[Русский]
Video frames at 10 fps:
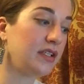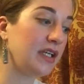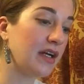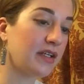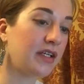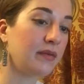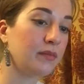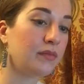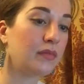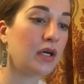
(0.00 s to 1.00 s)

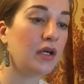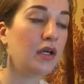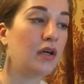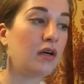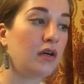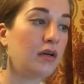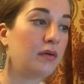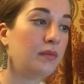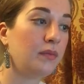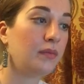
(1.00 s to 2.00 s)
ярким
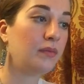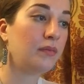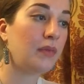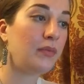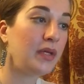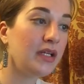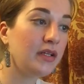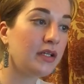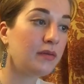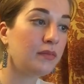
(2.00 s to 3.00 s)

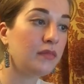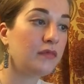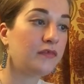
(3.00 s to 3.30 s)
моментом